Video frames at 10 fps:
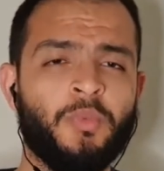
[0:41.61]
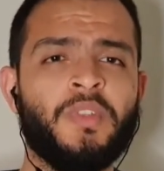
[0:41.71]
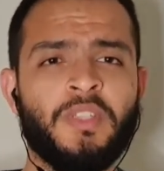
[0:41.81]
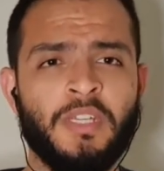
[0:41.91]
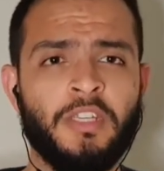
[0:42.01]

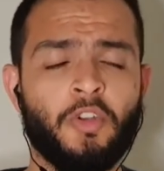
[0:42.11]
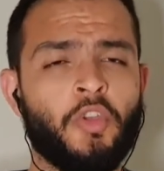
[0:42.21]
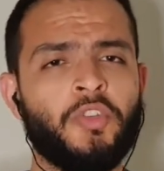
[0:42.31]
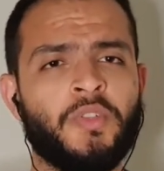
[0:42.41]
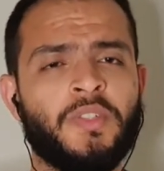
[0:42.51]
Sim,
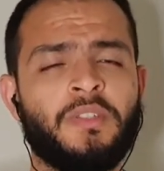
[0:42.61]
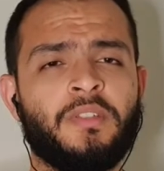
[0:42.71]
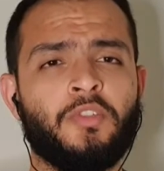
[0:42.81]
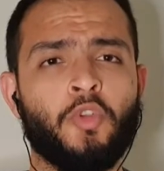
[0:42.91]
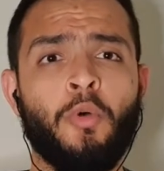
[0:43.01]
nós
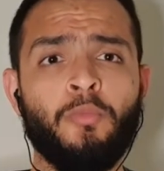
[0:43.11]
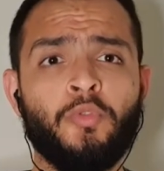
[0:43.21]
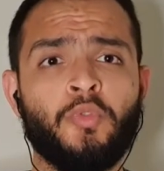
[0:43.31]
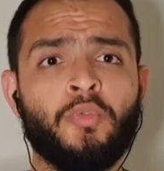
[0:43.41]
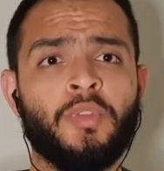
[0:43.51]

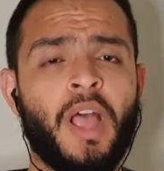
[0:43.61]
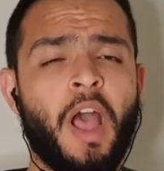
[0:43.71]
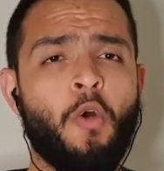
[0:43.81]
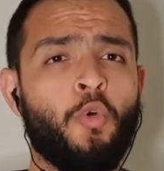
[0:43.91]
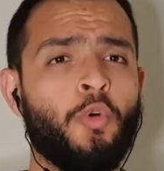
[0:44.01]
somos os
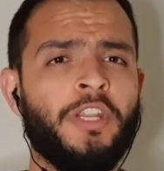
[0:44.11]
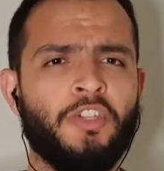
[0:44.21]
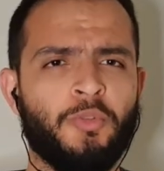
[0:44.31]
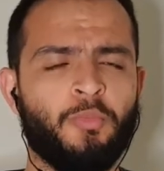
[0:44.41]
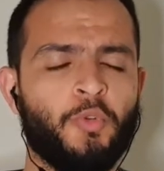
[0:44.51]

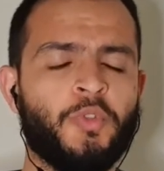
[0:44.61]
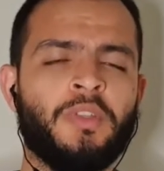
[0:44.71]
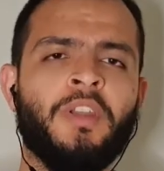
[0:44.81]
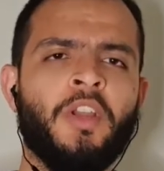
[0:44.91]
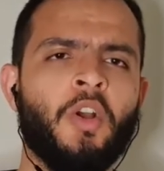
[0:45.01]
algoritmos,
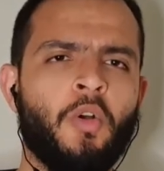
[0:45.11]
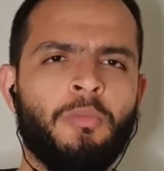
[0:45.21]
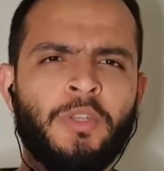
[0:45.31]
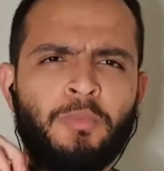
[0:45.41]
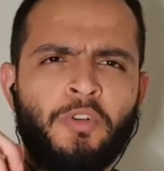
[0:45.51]

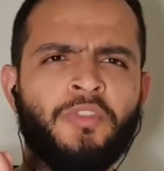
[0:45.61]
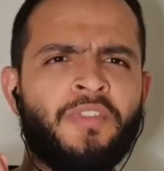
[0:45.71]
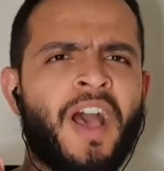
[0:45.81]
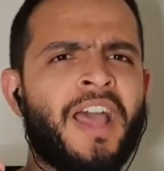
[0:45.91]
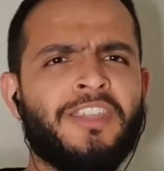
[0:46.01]
como
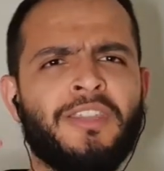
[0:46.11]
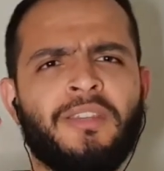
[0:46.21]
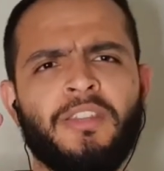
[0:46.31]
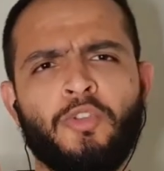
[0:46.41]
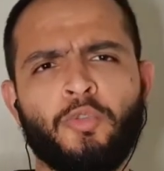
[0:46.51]
Spotify,
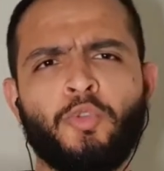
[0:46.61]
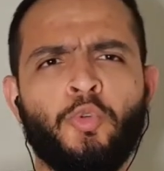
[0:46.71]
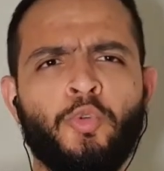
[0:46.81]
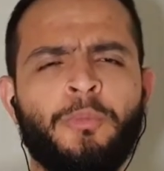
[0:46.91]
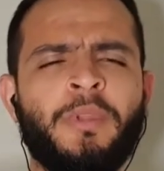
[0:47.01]

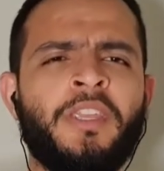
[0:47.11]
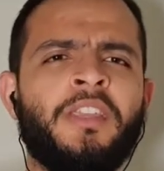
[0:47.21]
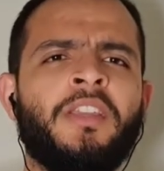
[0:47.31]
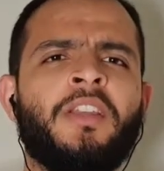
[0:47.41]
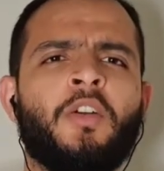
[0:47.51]

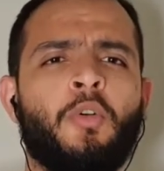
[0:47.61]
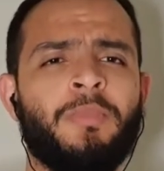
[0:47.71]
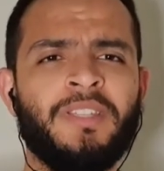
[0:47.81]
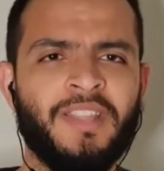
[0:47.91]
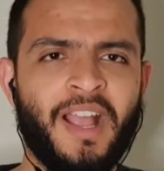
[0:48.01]
YouTube,
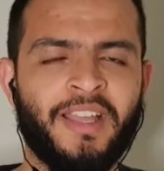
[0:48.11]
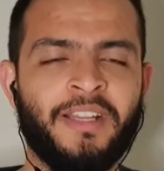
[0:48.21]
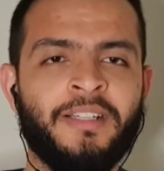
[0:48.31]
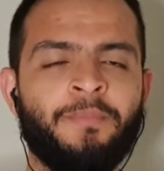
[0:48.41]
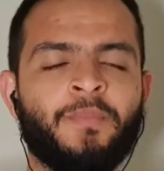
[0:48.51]
como
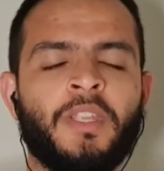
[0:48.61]
Instagram.